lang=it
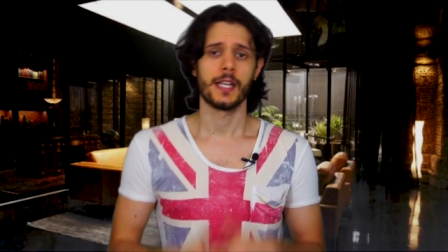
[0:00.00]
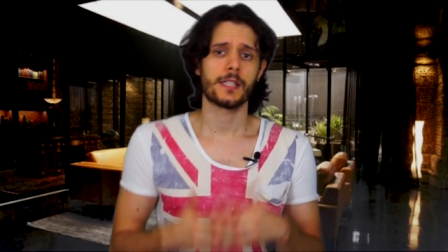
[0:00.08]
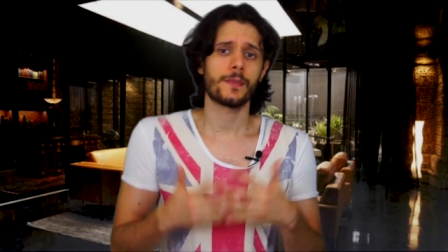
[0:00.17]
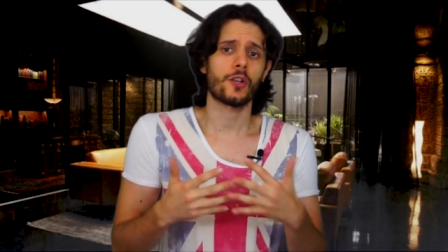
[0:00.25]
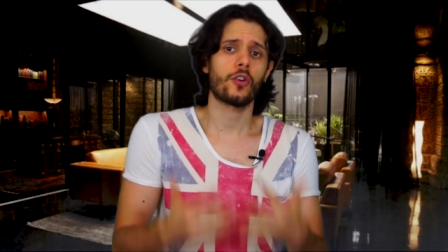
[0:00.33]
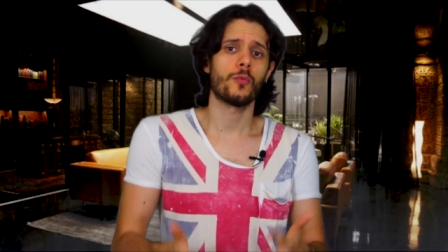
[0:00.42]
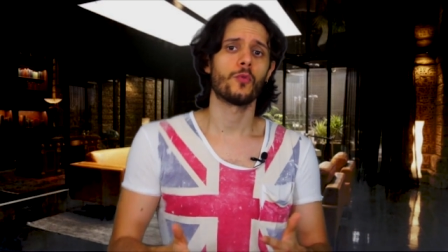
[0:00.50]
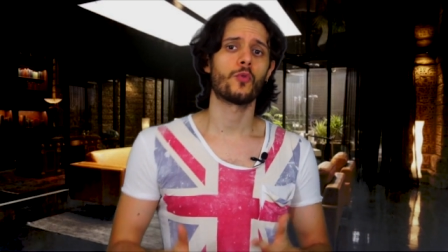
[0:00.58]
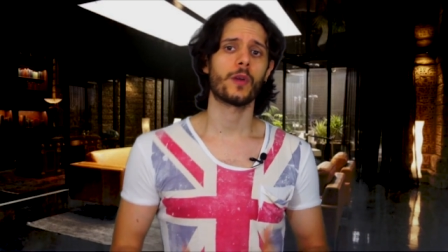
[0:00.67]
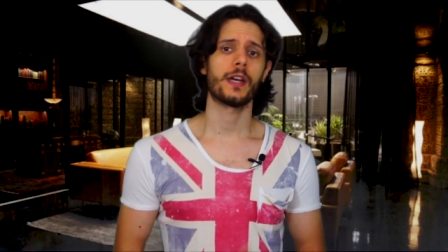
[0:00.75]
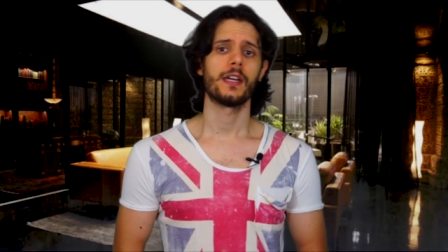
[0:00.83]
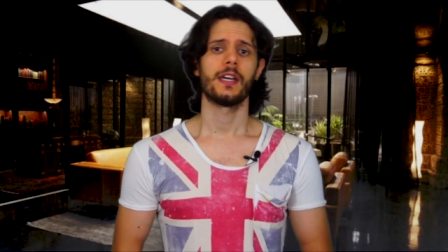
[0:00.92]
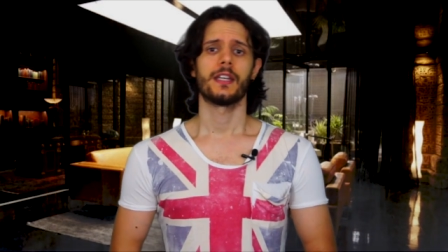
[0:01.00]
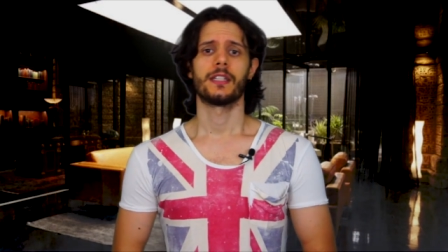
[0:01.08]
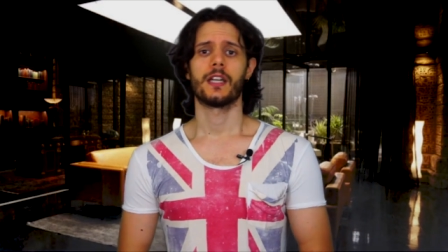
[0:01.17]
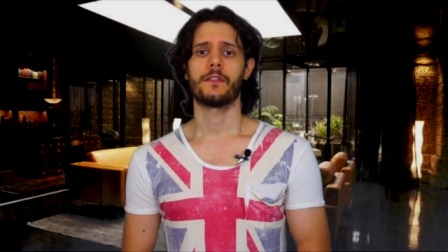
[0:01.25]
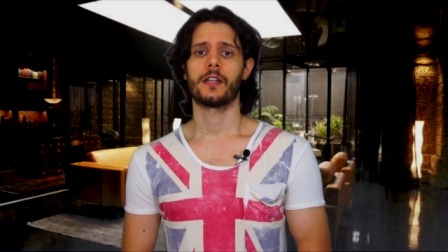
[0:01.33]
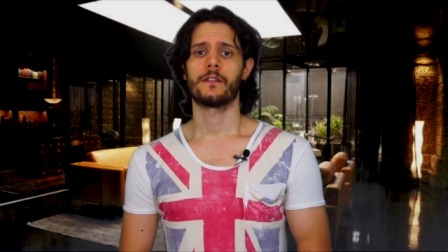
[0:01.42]
Spero comunque
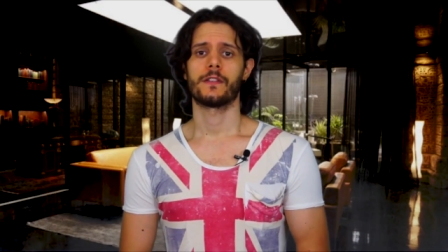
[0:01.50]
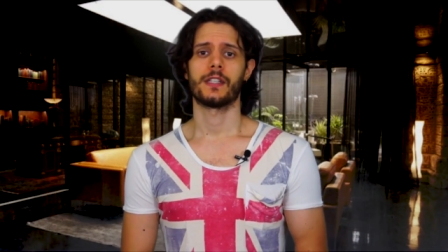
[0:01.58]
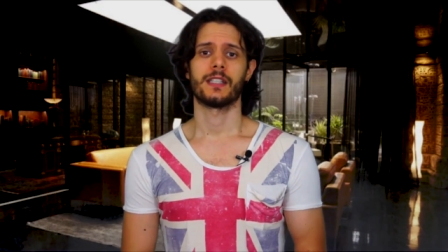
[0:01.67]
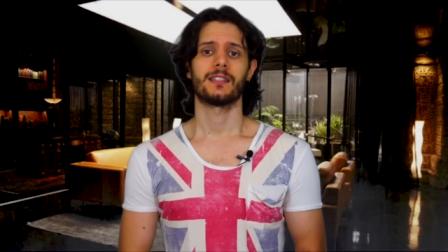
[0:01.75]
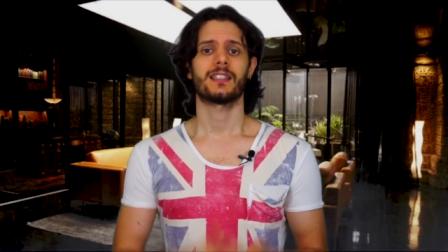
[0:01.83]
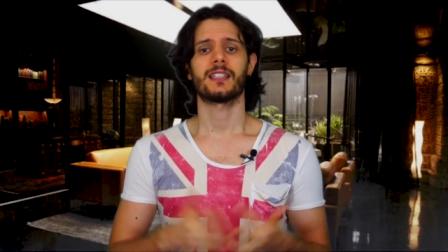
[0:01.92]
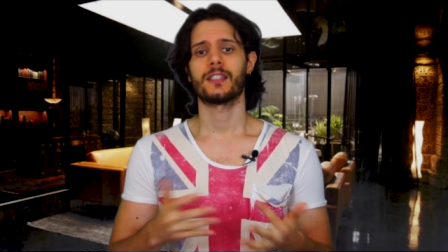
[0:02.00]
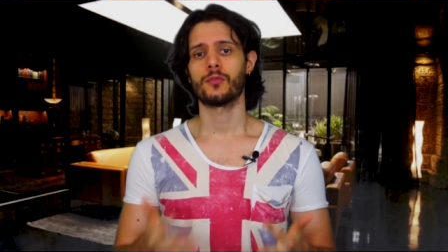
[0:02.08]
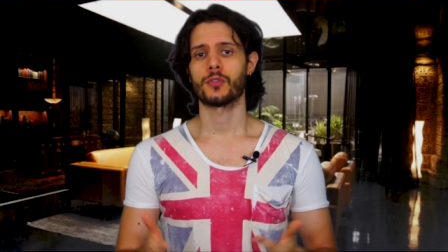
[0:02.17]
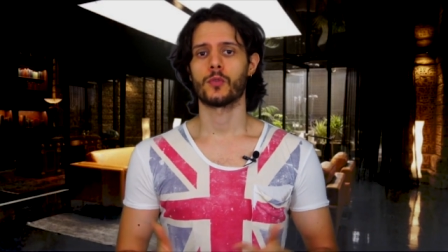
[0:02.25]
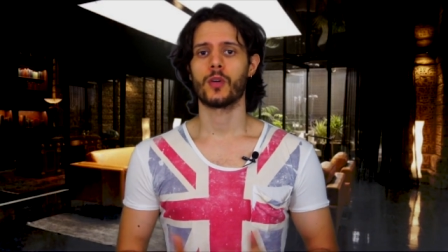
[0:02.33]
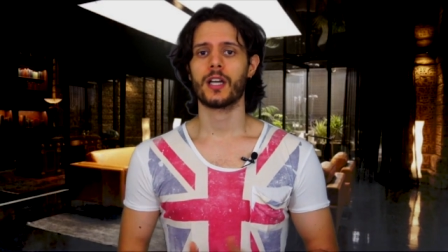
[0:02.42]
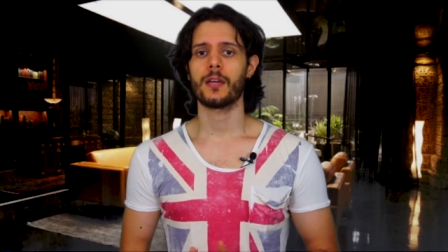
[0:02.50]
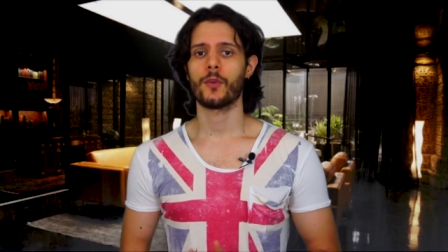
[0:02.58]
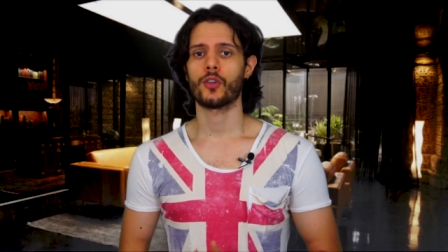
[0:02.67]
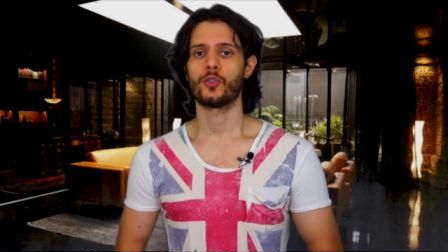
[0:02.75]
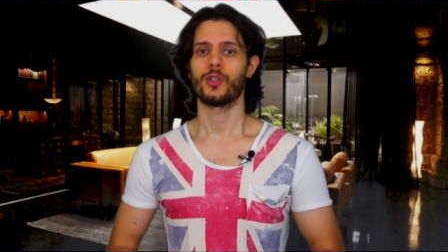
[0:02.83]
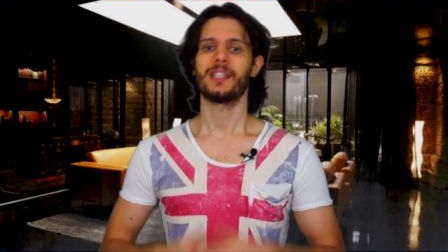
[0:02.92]
di avervi intrattenuto in qualche
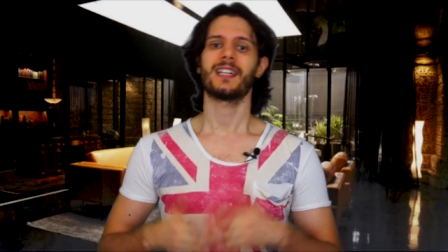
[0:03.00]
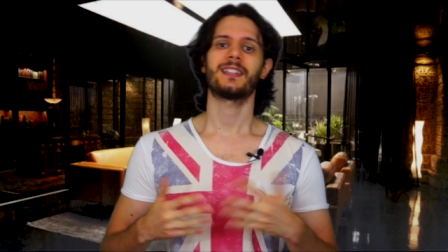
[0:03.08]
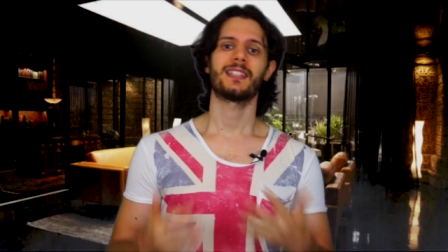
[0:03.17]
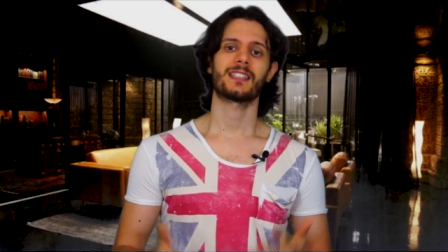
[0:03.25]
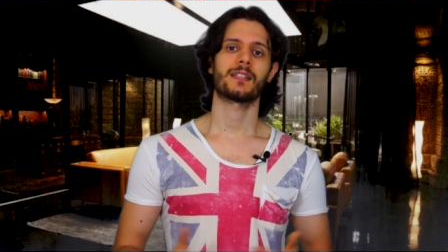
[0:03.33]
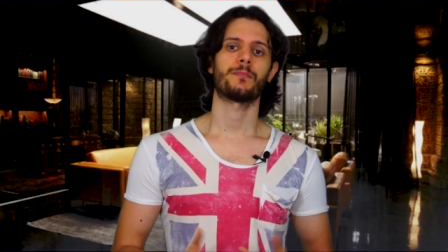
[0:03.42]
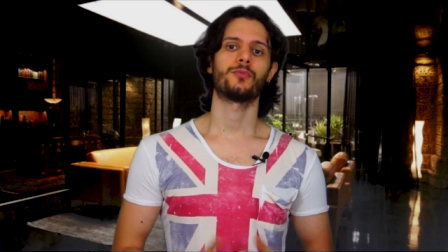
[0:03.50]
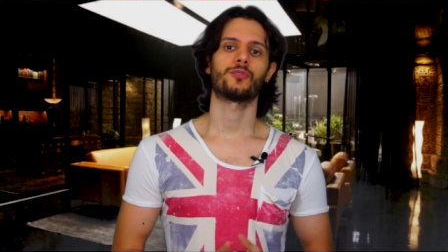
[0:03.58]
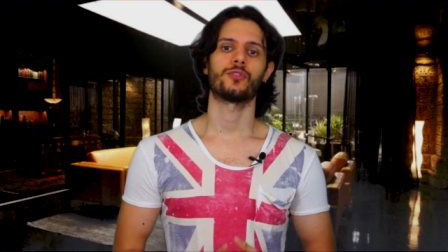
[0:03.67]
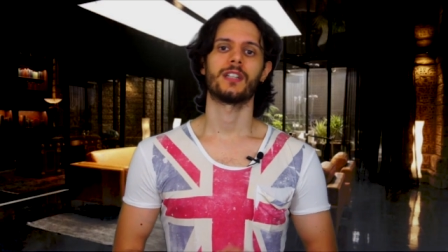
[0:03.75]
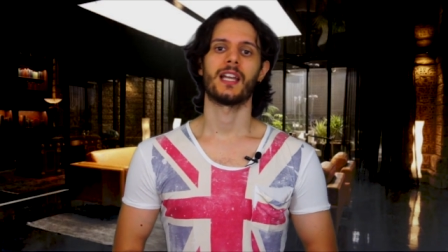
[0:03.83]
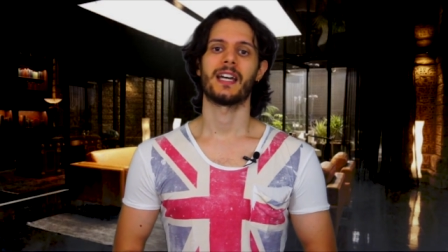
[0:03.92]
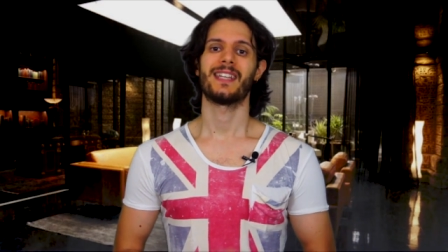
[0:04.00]
modo in attesa appunto della